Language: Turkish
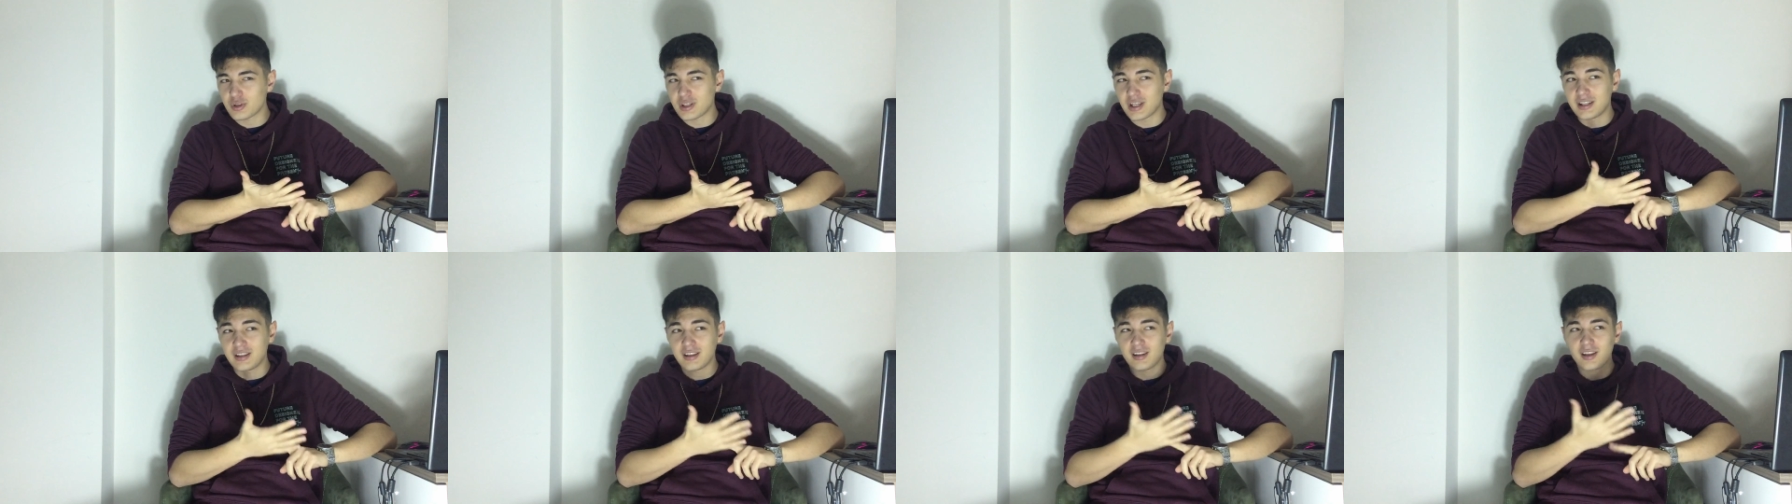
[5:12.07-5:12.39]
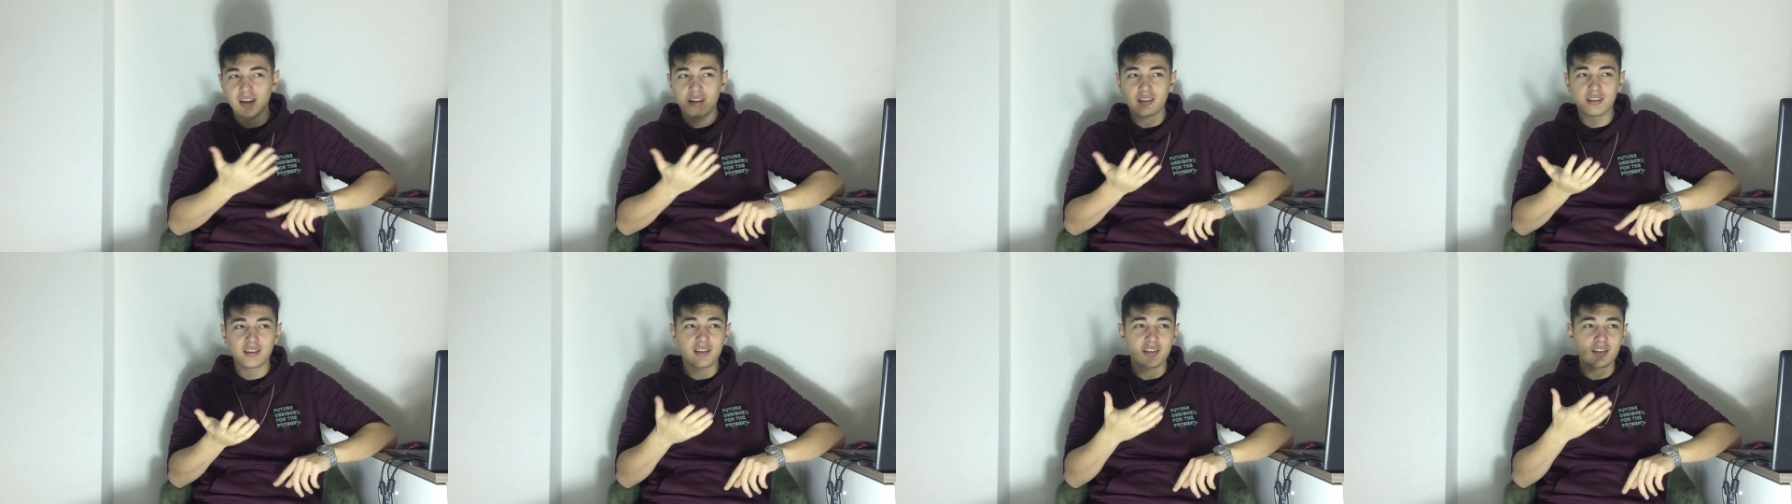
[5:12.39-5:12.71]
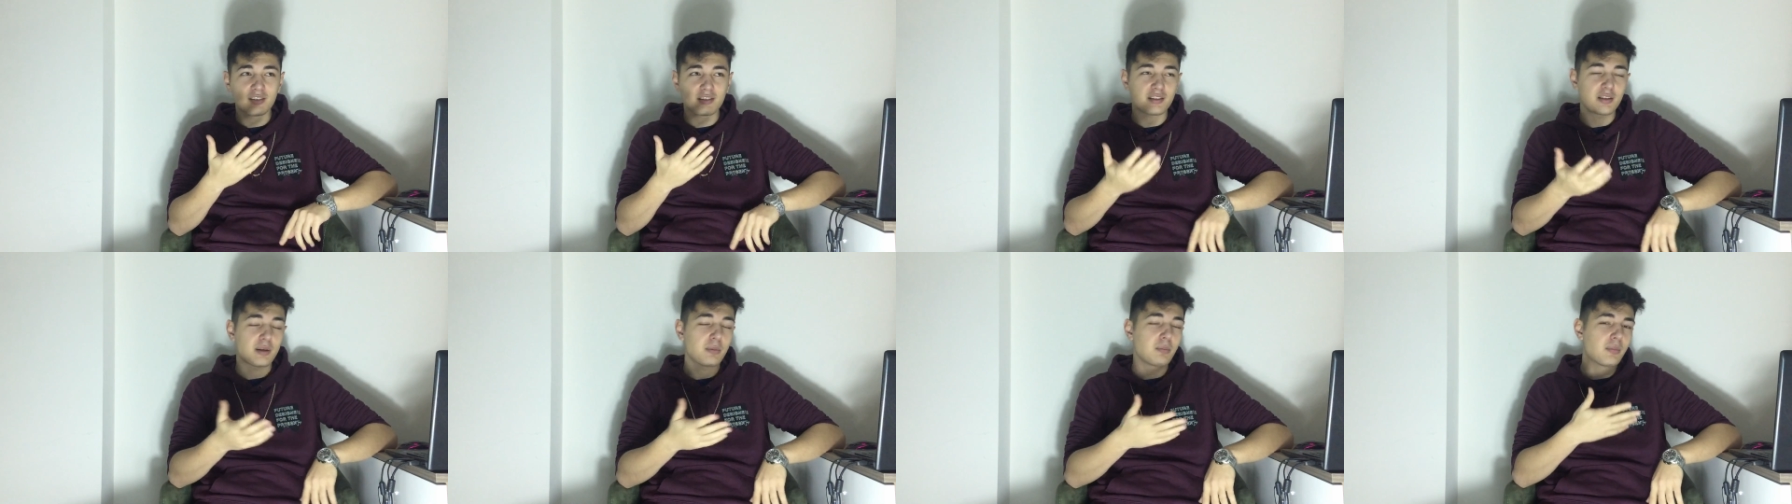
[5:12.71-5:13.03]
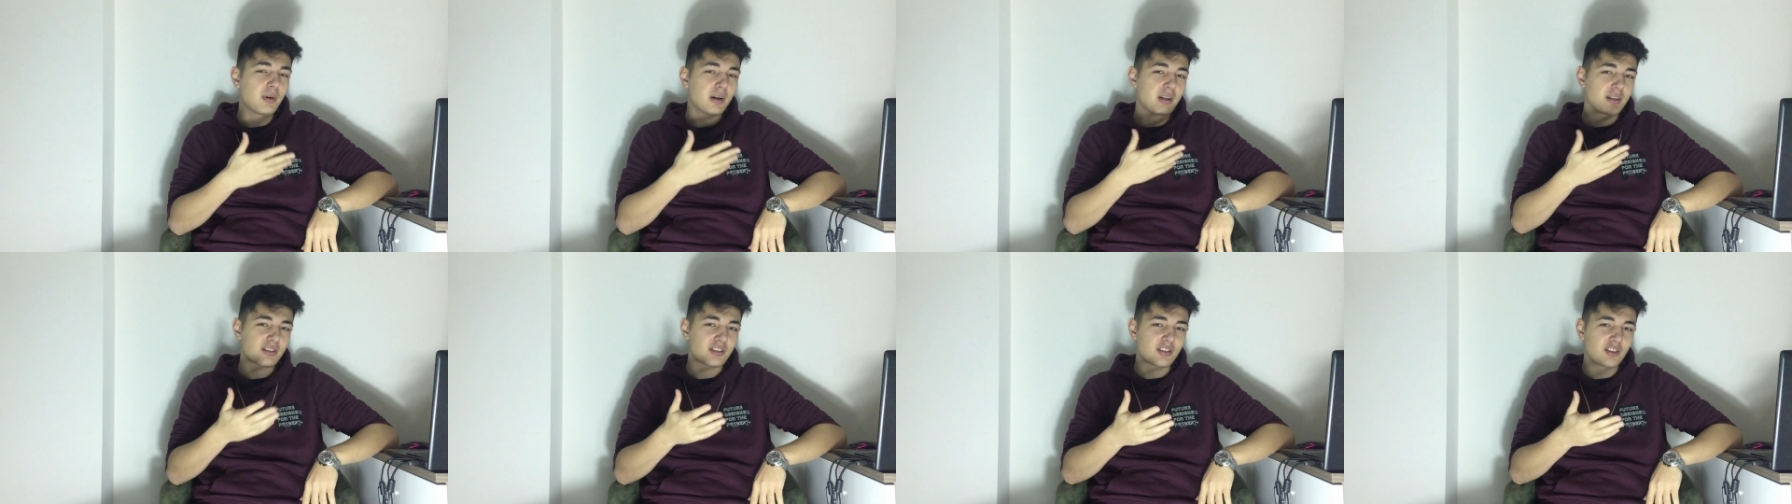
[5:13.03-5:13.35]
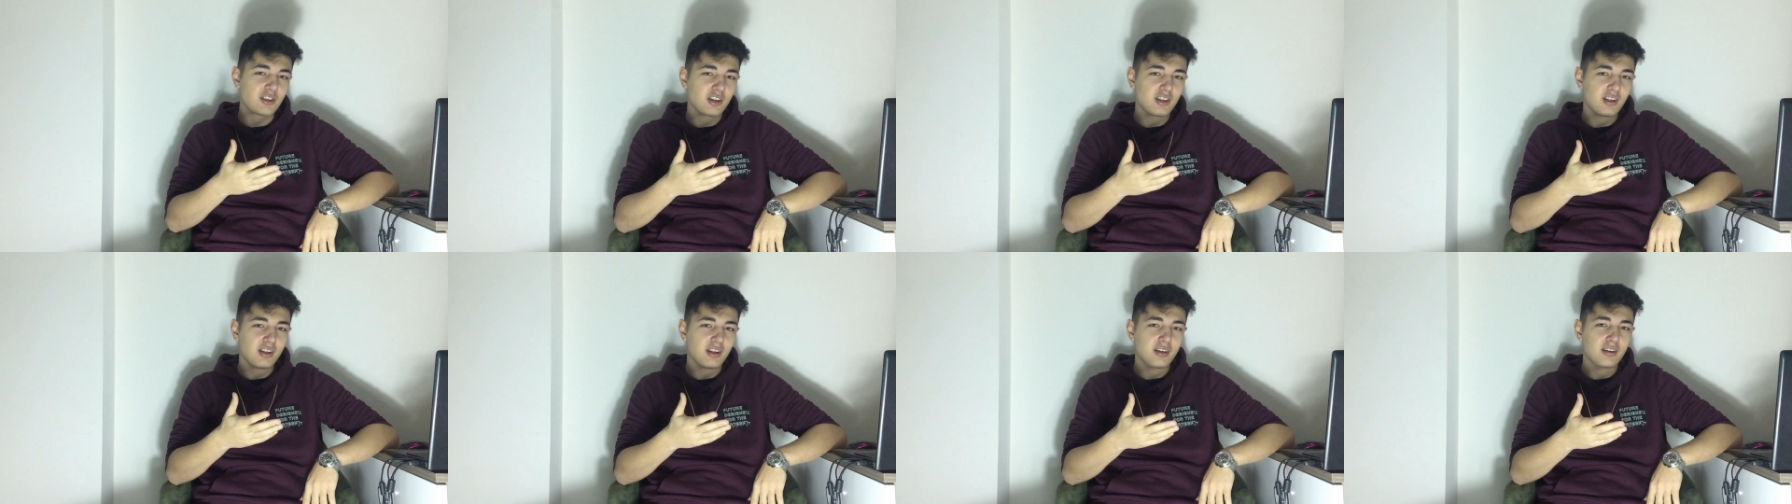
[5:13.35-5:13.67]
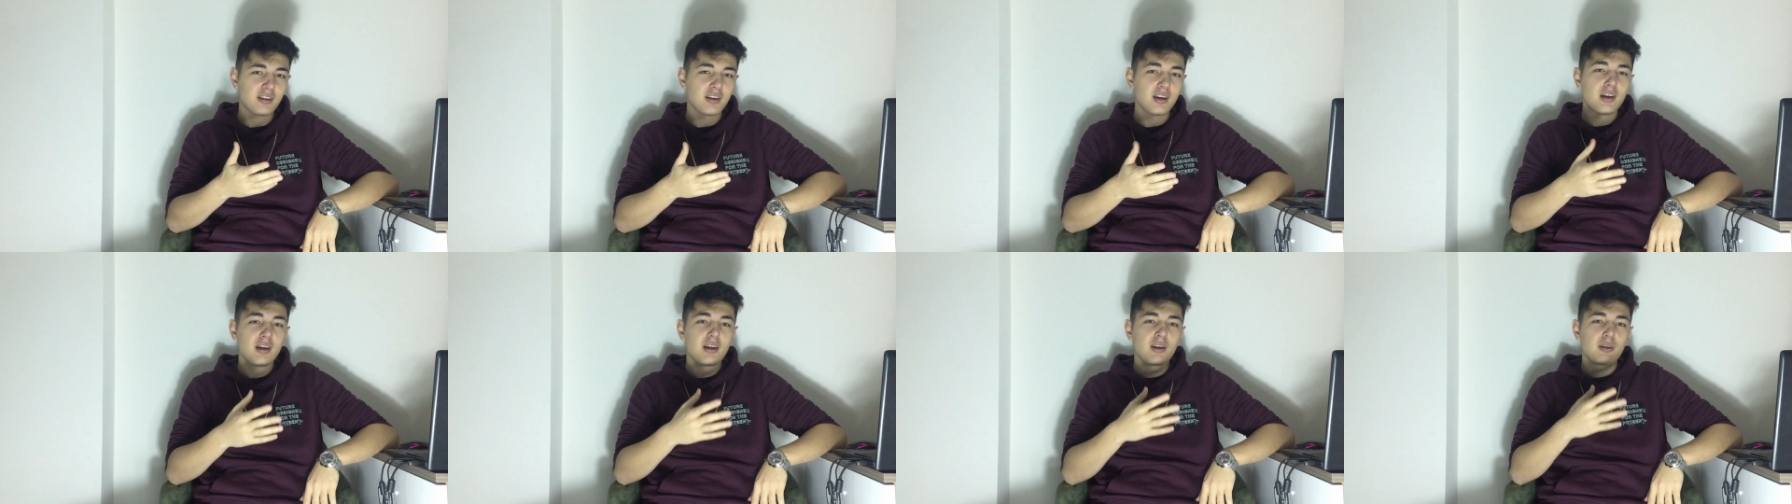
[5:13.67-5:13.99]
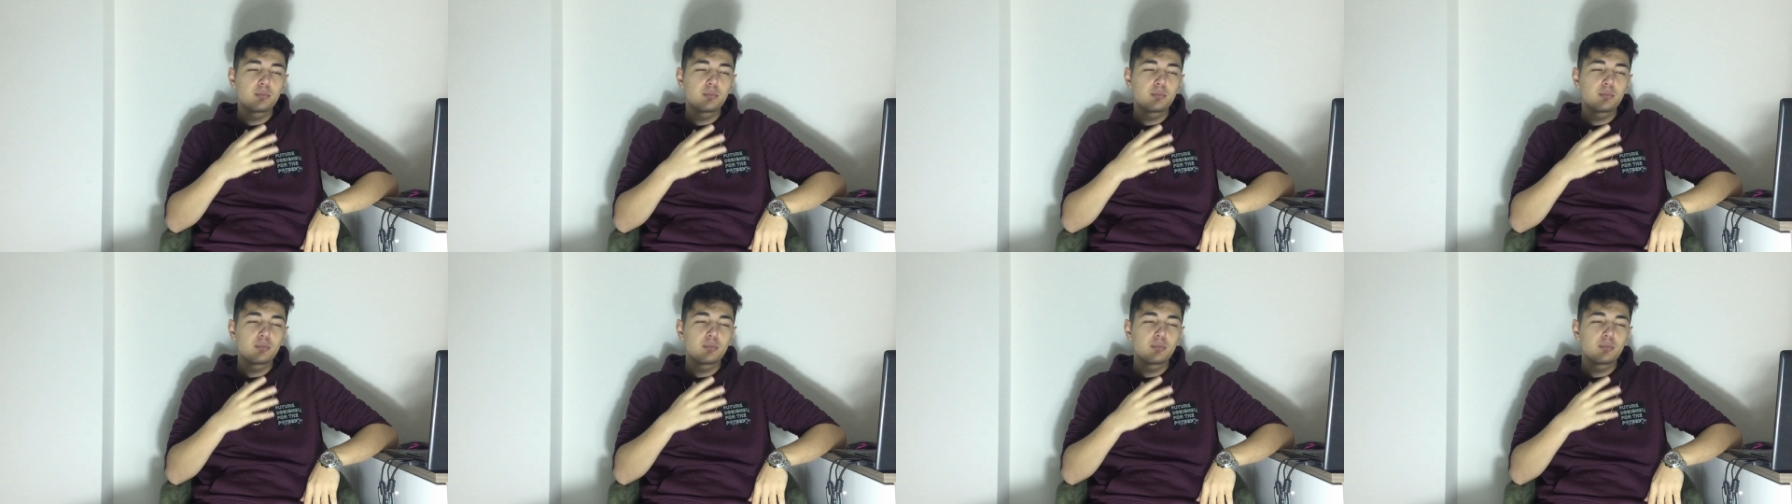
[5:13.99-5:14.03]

Kendi hayatlarınızdan bazı şeyler.